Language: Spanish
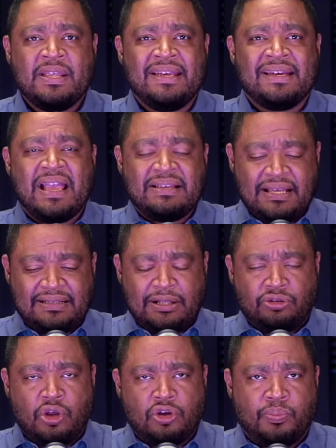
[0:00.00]
que
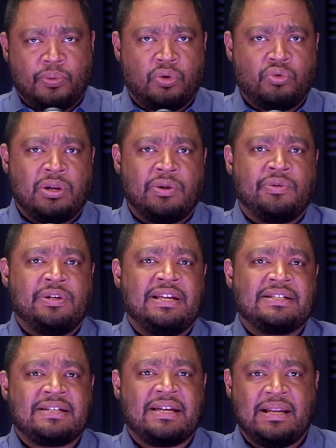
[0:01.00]
existen dos
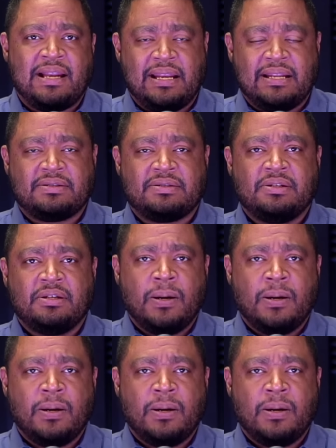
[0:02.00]
Procuradurías Generales,